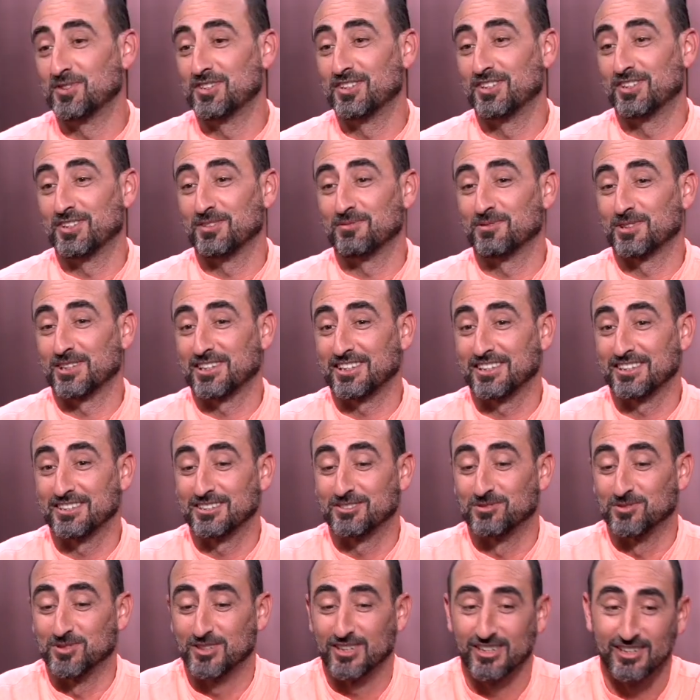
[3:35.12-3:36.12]
vous dites est
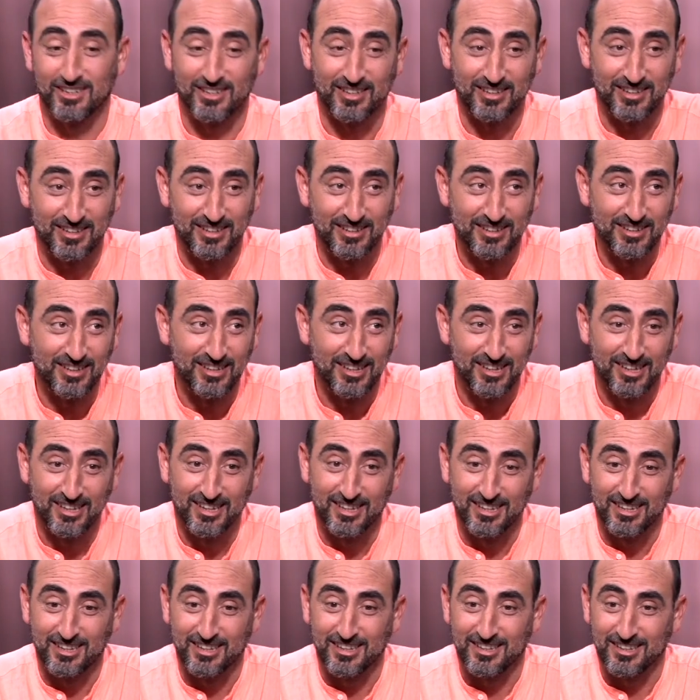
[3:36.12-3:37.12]
vrai. On a
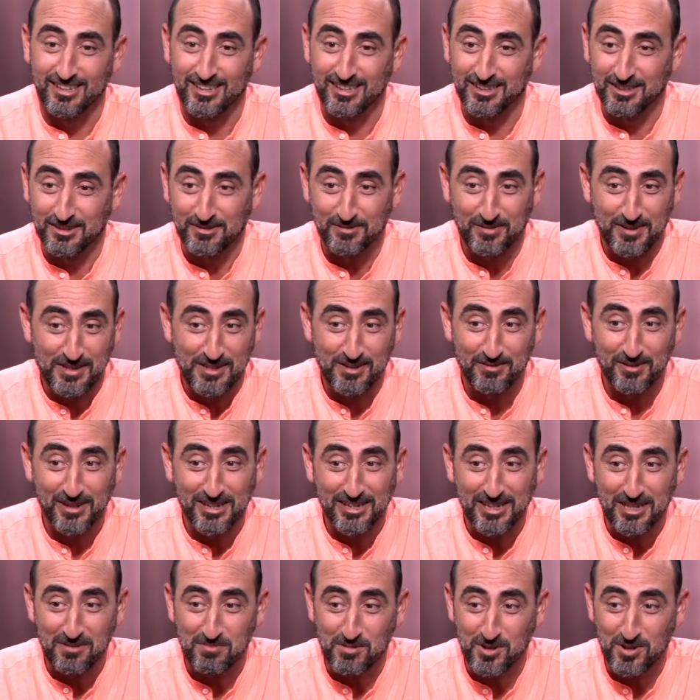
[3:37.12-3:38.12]
un
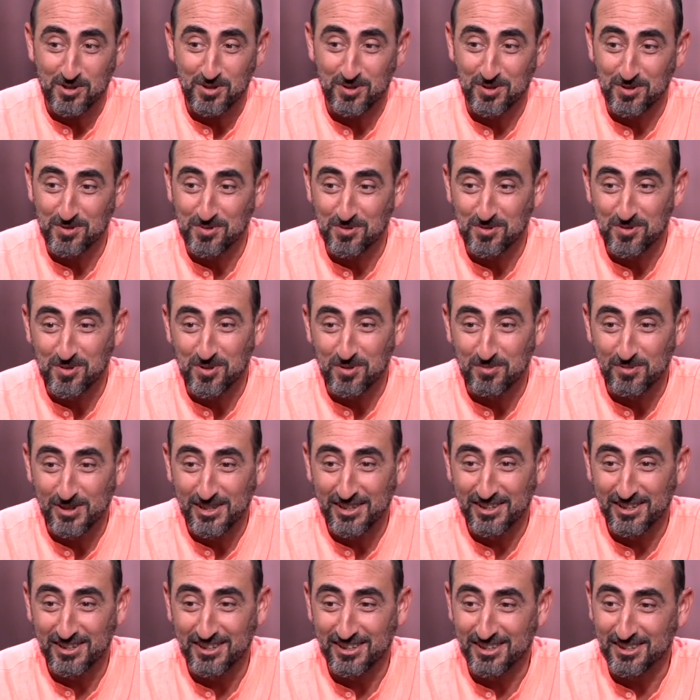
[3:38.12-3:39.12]
festival qui approche dans une
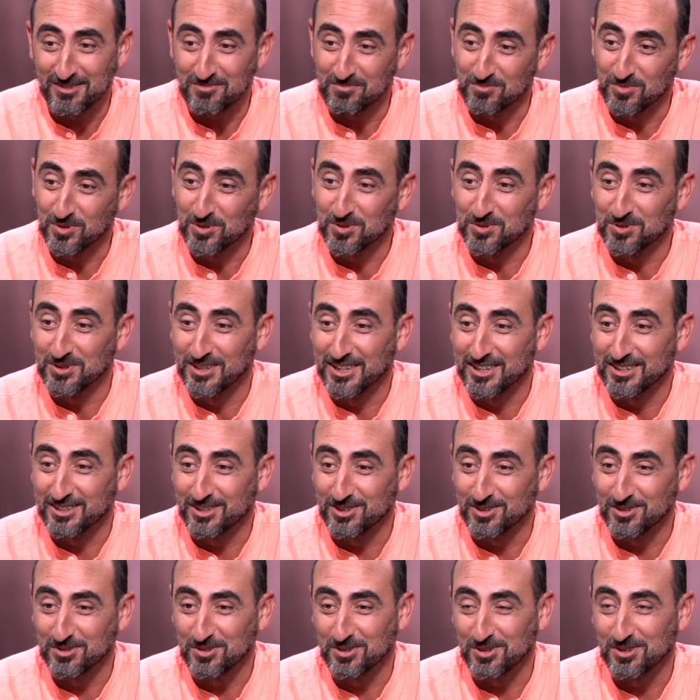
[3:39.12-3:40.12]
semaine, beaucoup
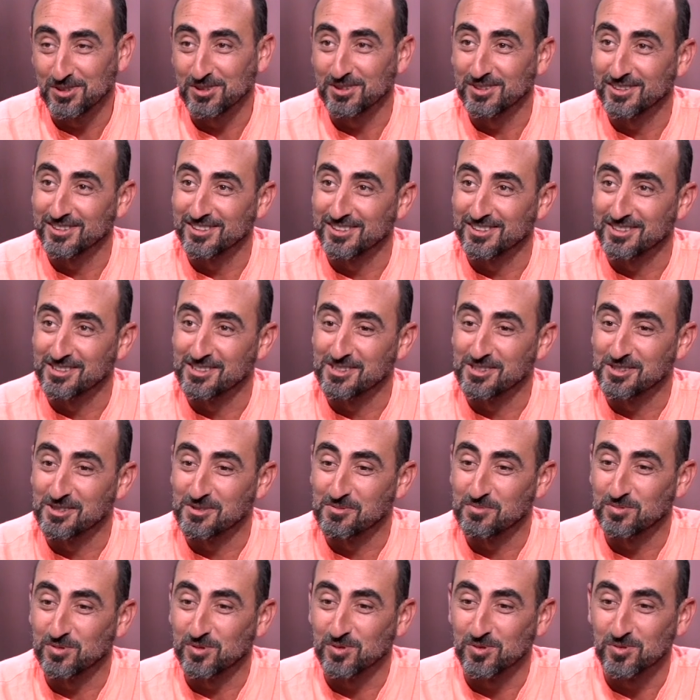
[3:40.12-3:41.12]
d'attentes
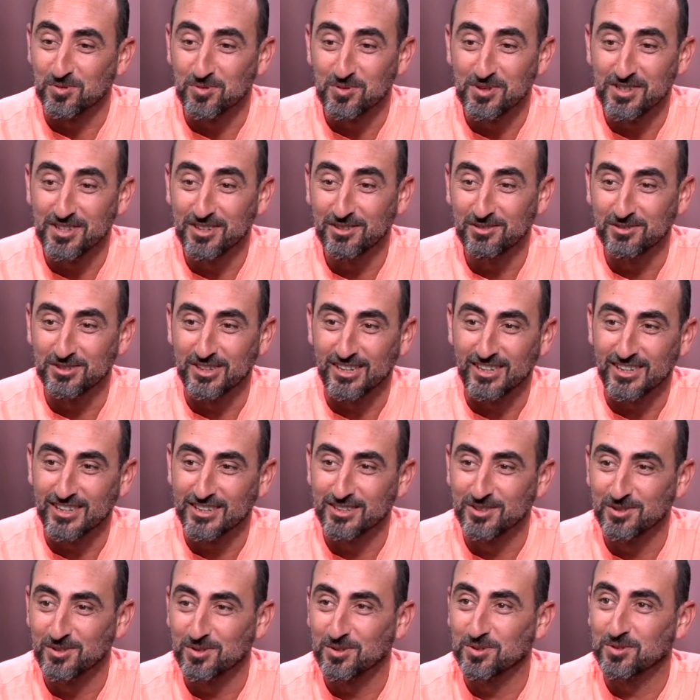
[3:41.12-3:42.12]
euh, pour nous aussi. On a
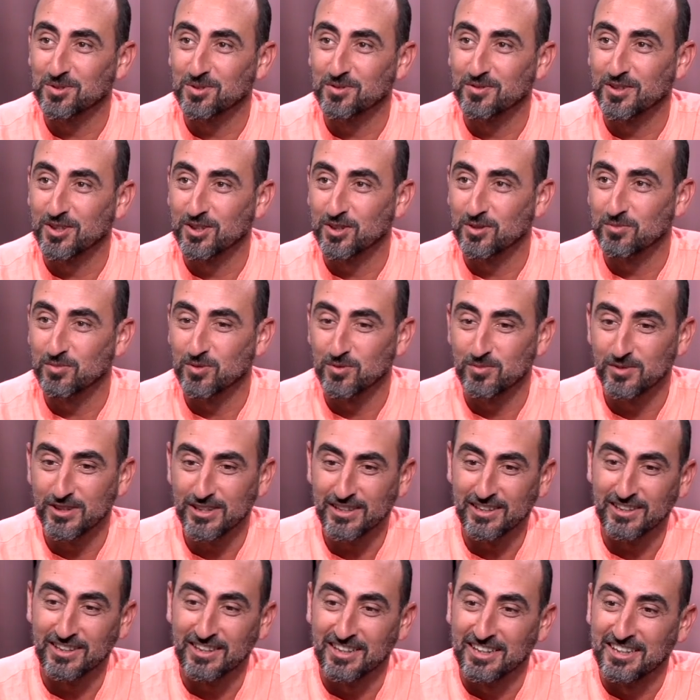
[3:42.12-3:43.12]
hâte de retrouver notre
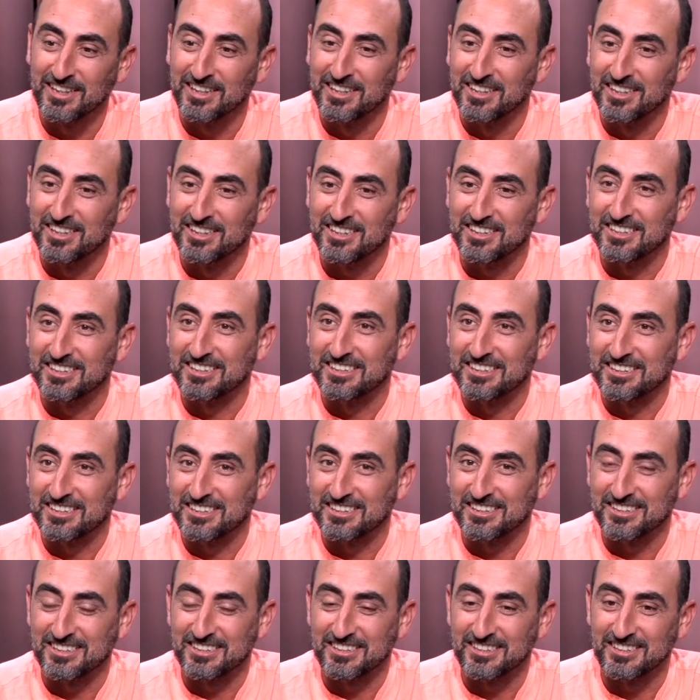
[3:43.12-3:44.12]
public.
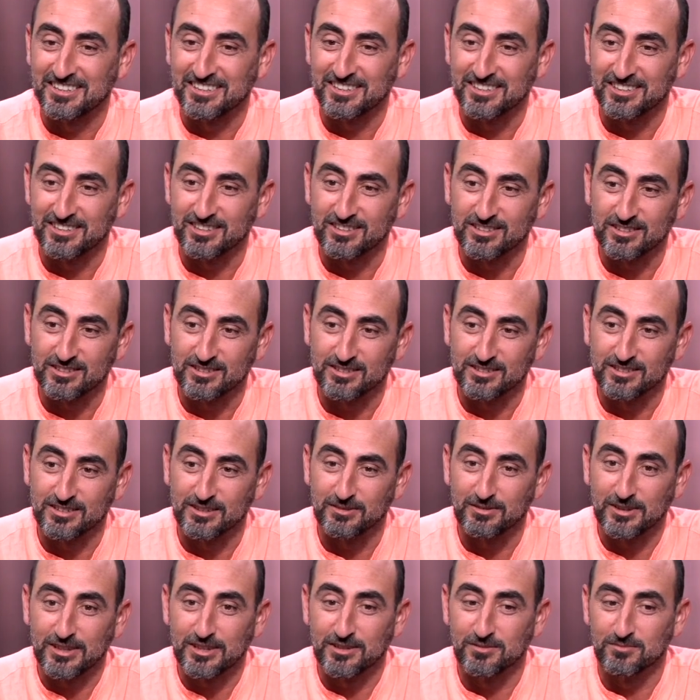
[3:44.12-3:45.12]
Et
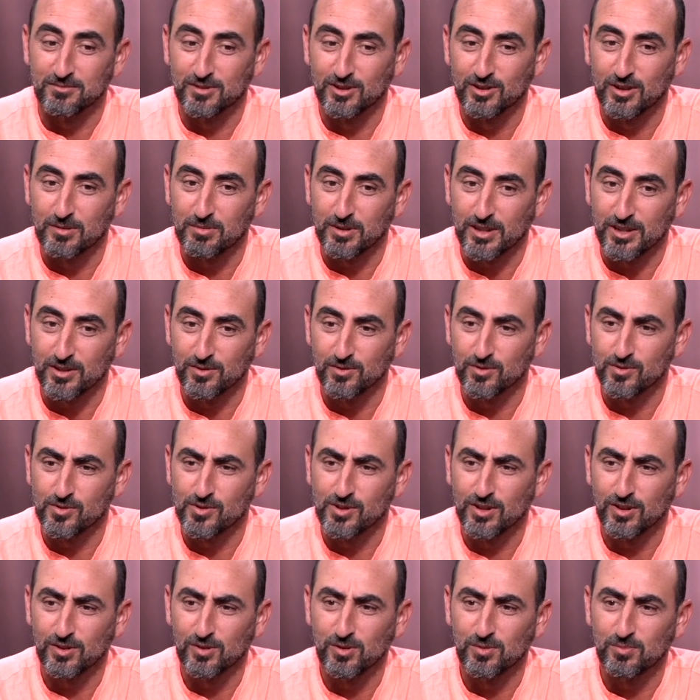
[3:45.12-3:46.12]
effectivement, après
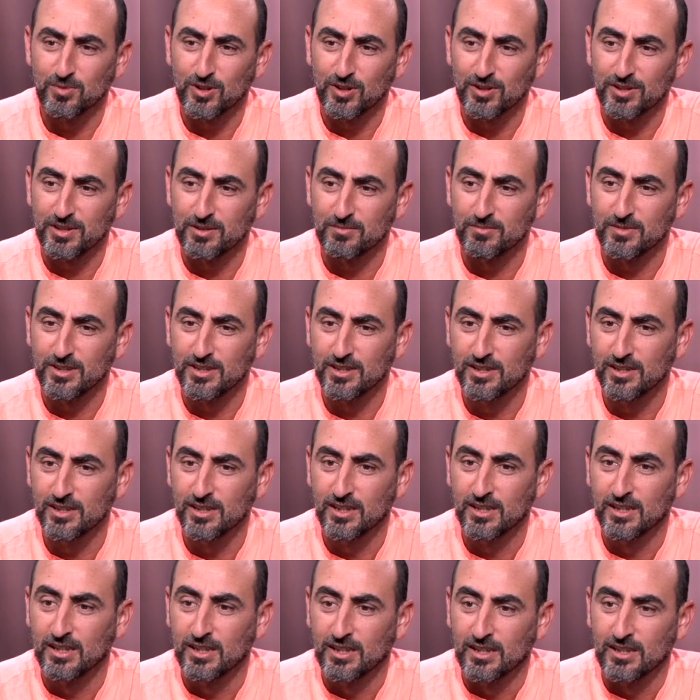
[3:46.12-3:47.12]
deux ans de pandémie,